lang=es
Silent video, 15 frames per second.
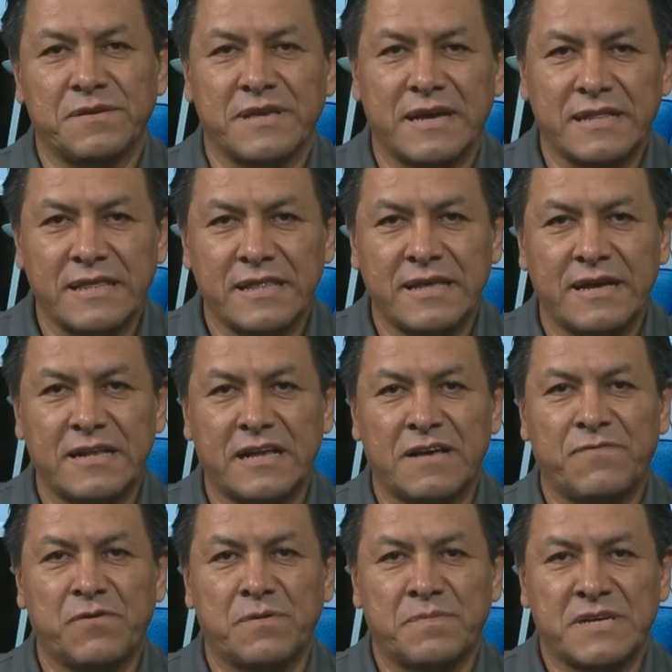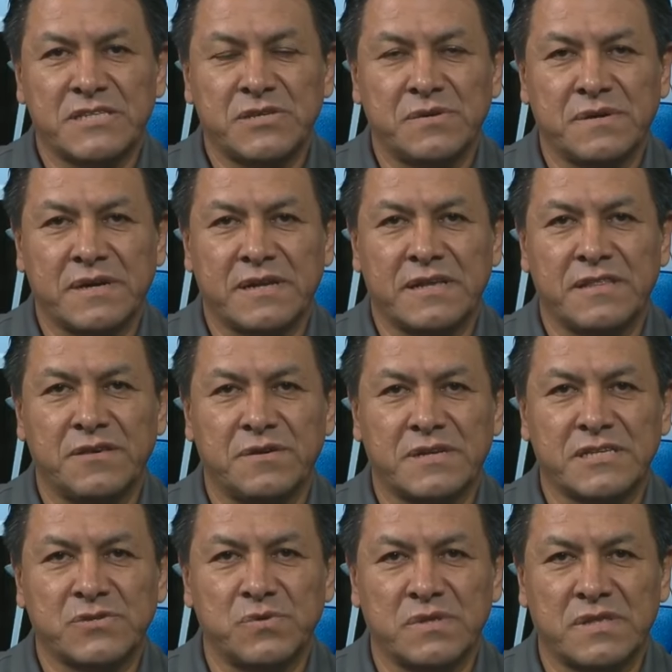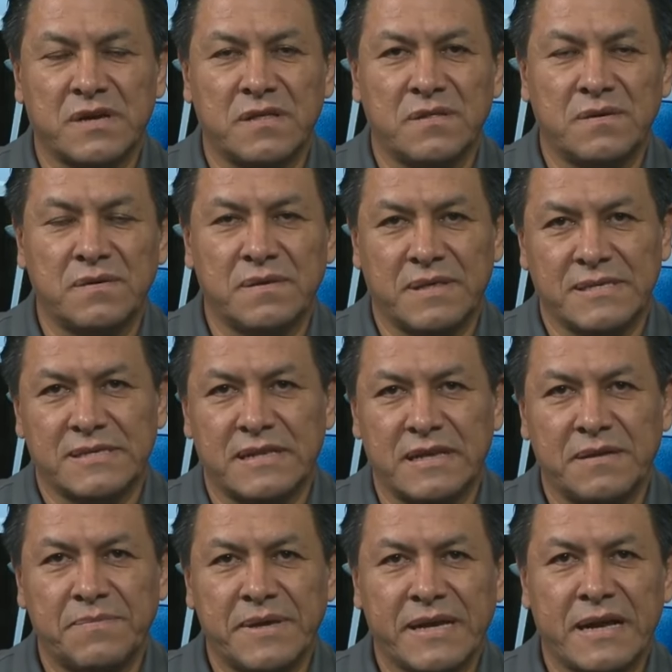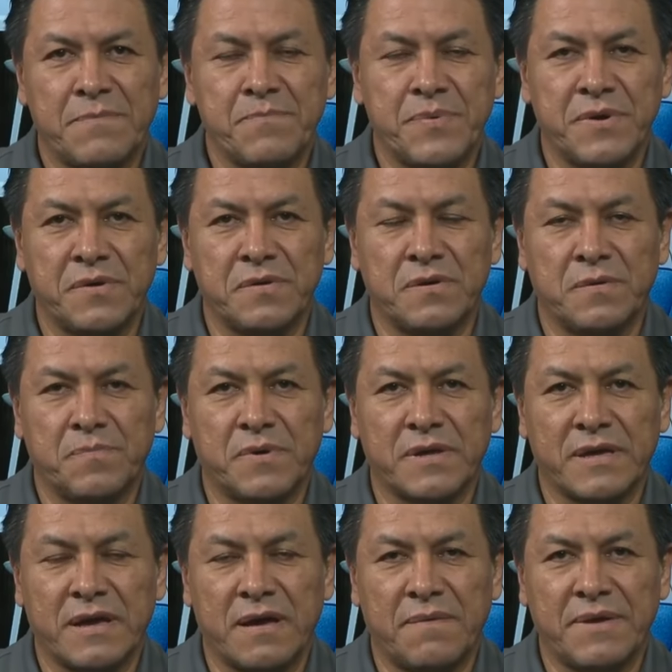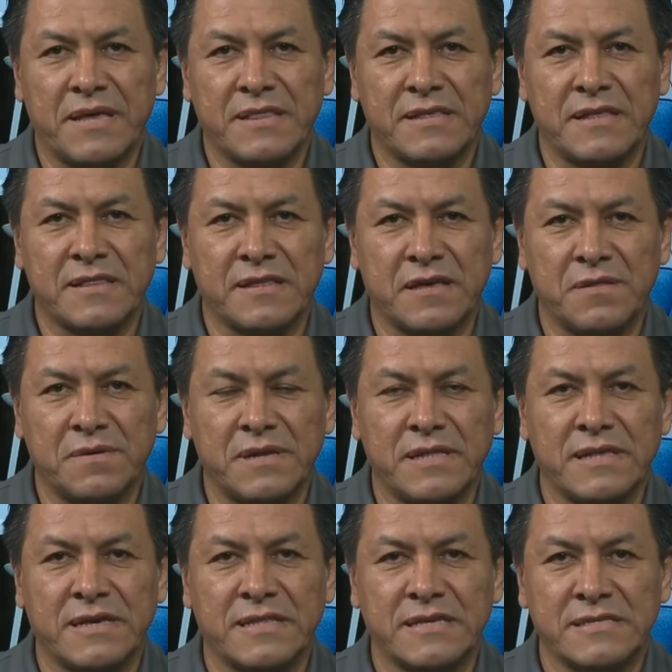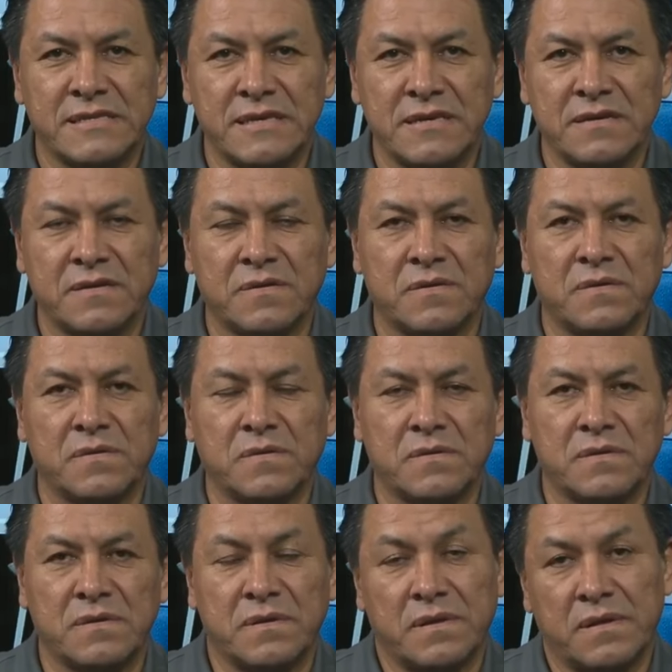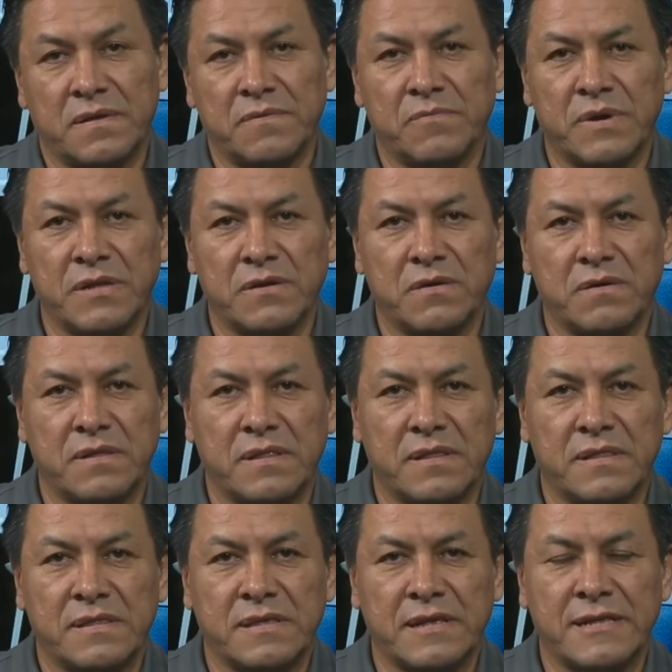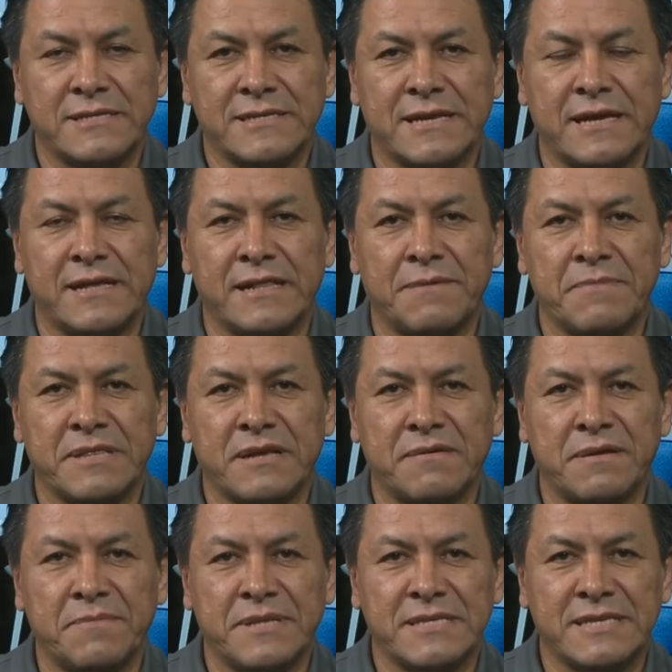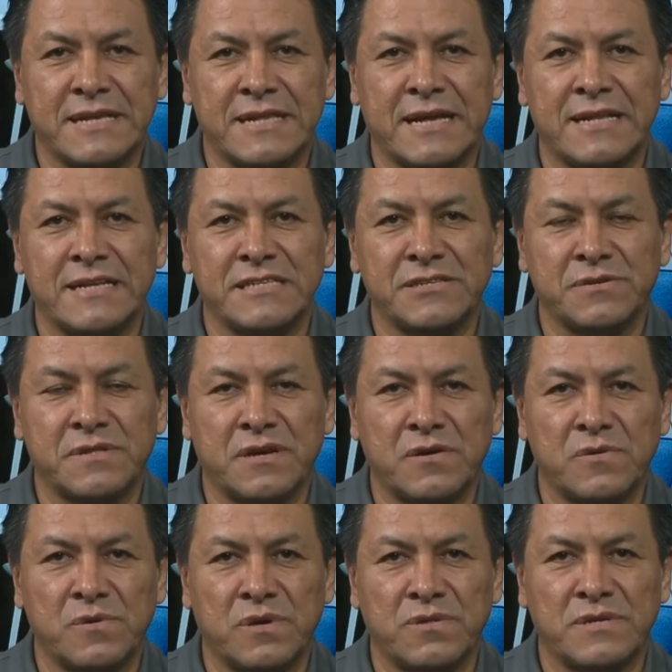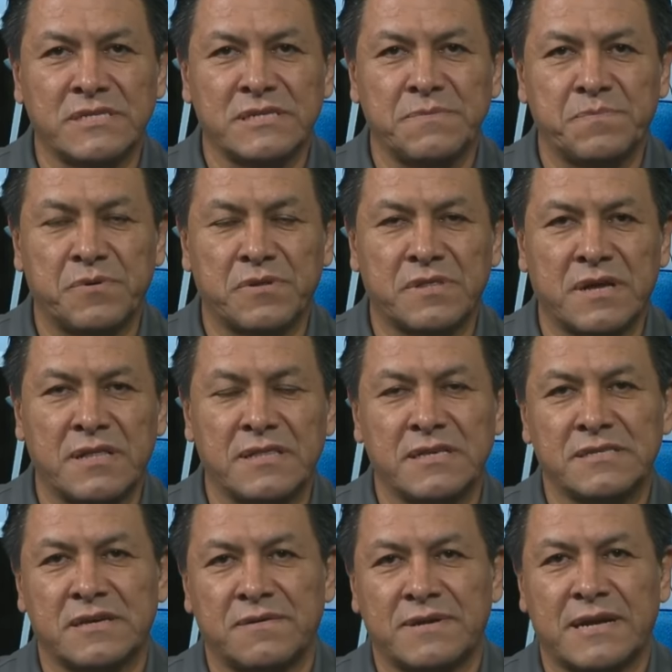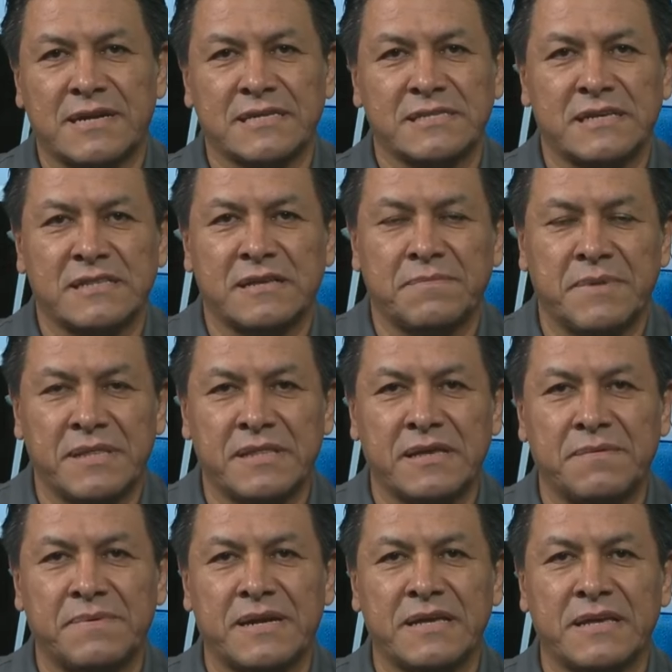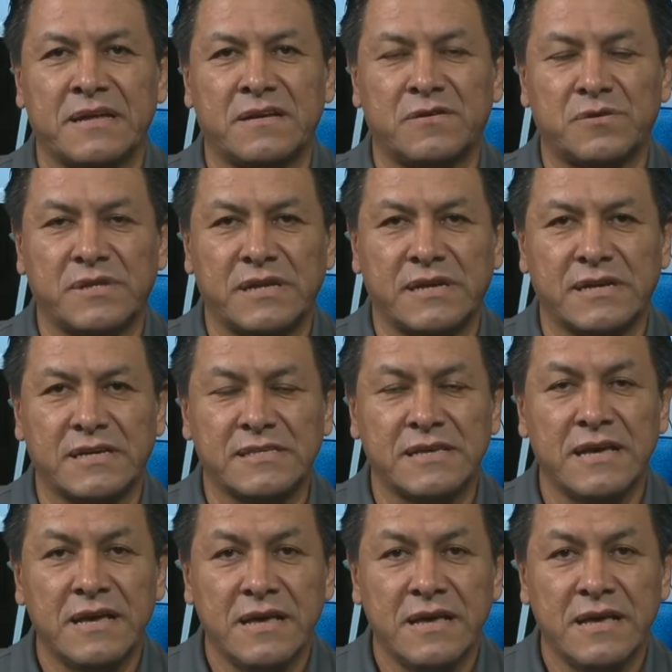Jardiné a la formación que le dio resultado de salir bicampeón, ¿no? Porque había intentado línea de cinco con y bueno, lamentablemente se le han lesionado jugadores importantes, ahora recientemente Brian Rodríguez.